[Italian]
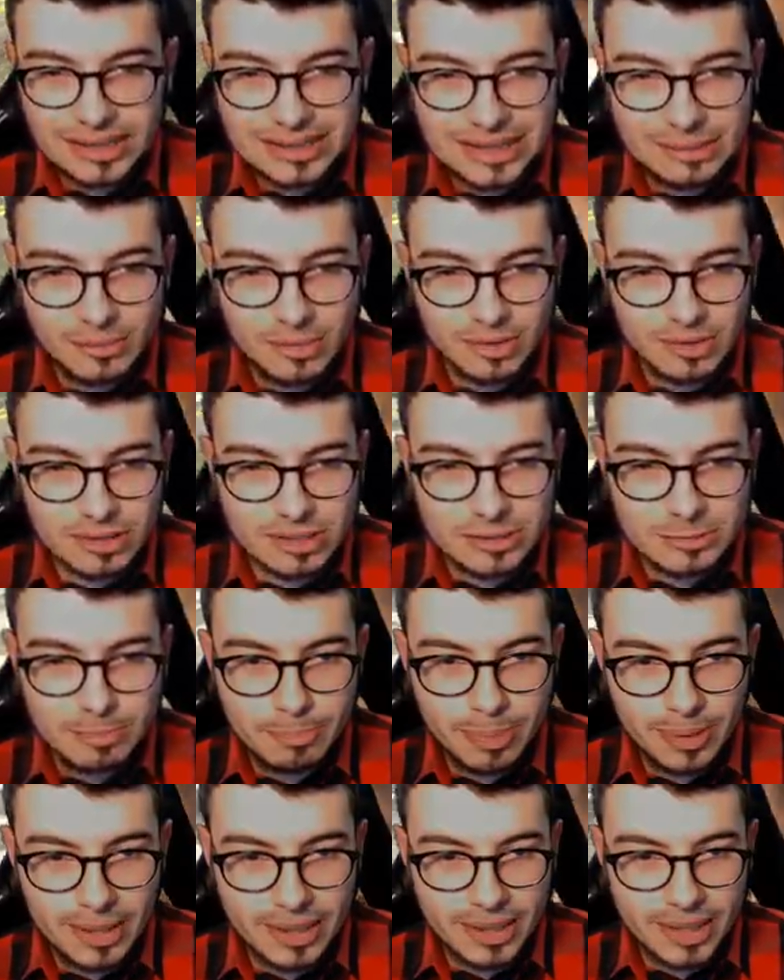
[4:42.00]
stiamo
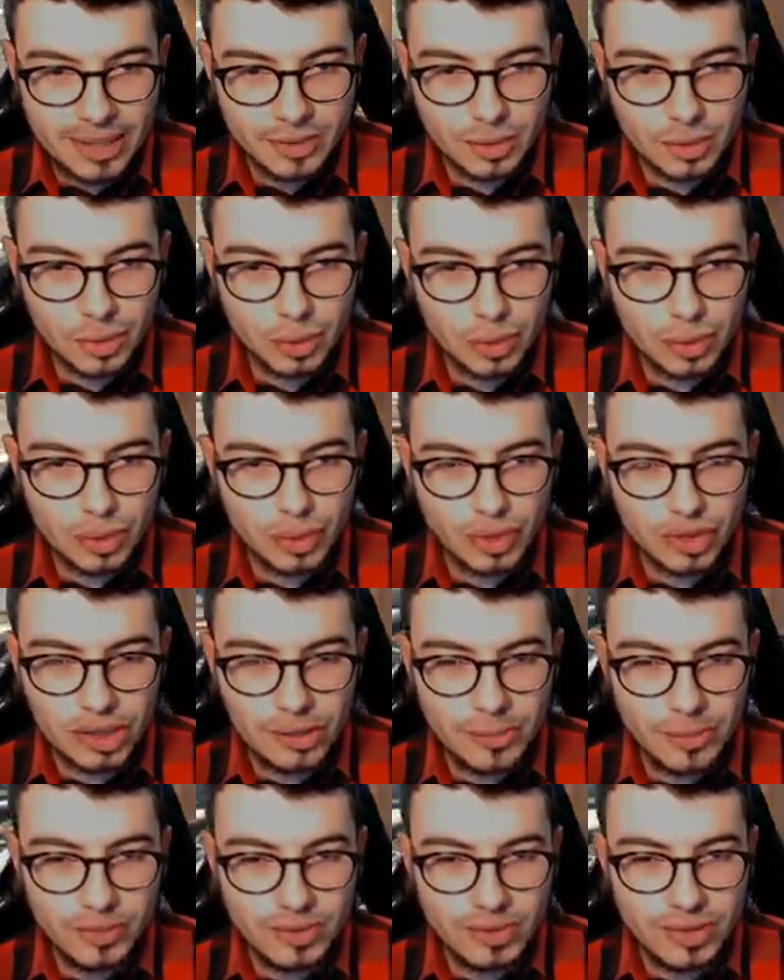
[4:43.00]
spaccando tutto con i
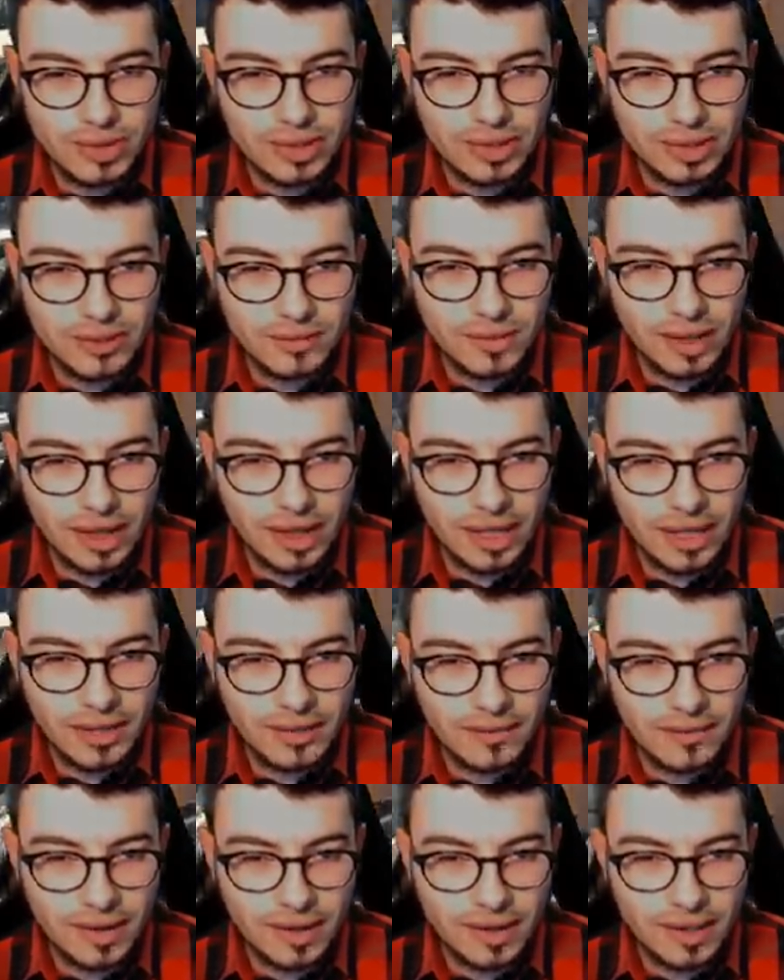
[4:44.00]
punti. Vai,
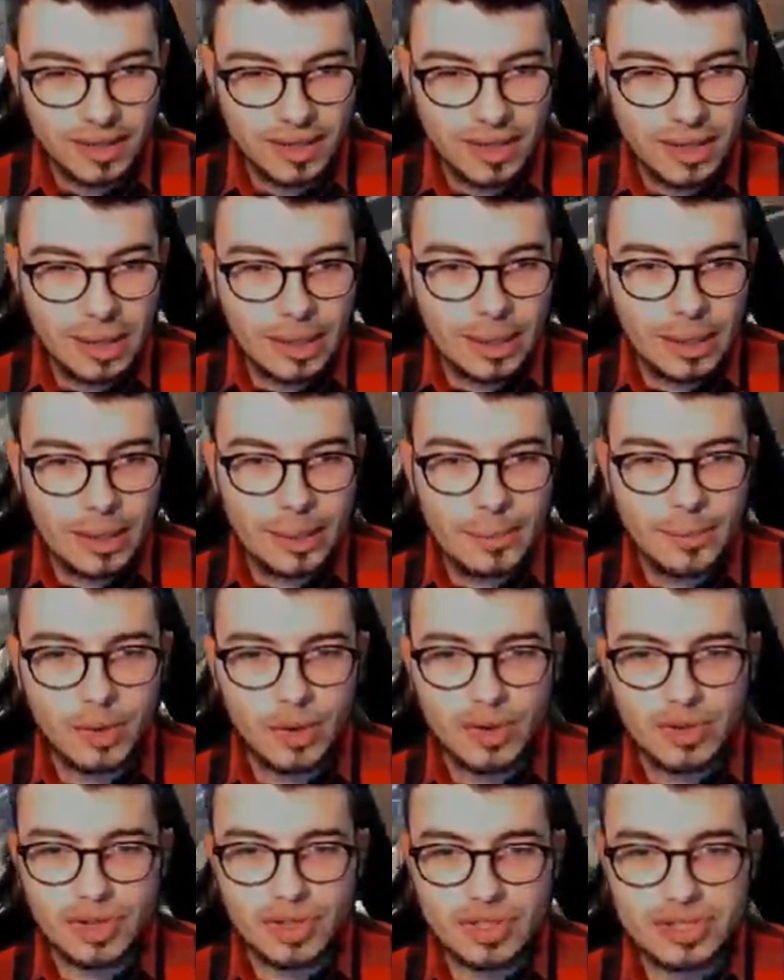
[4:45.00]
vai. Che poi
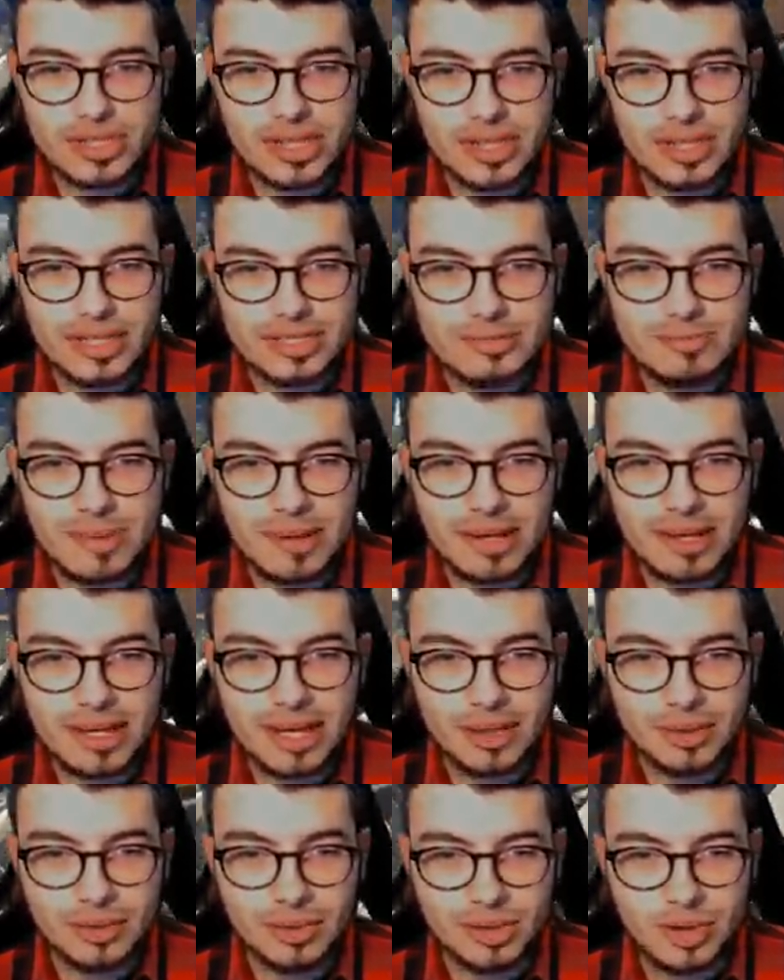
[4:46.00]
non so se
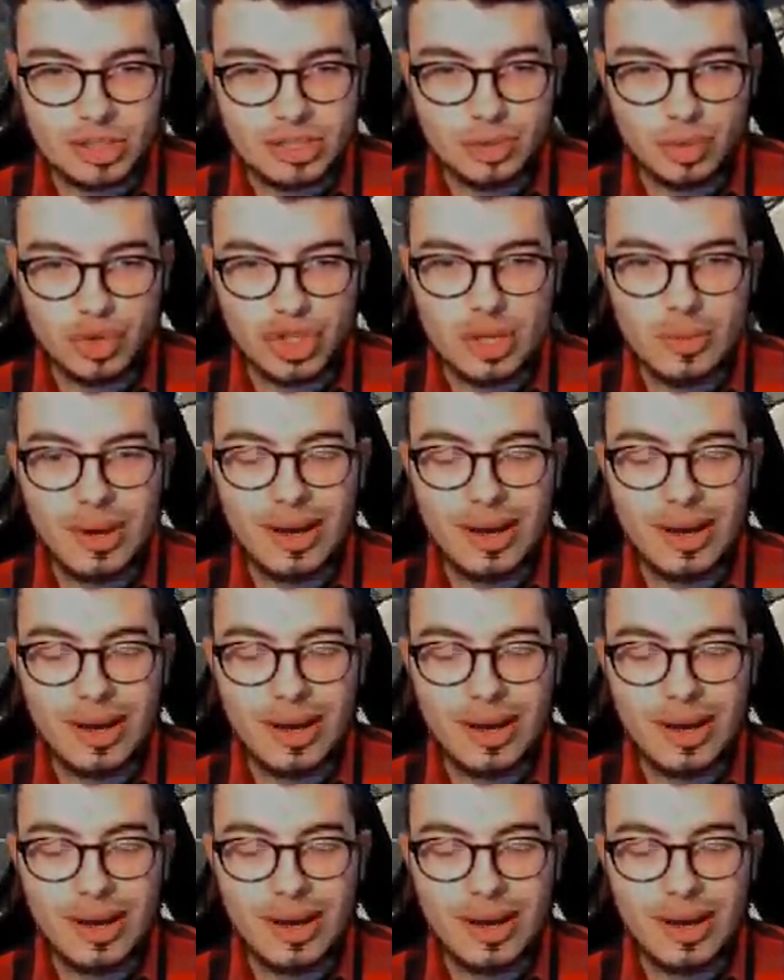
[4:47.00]
spaccando distruggiamo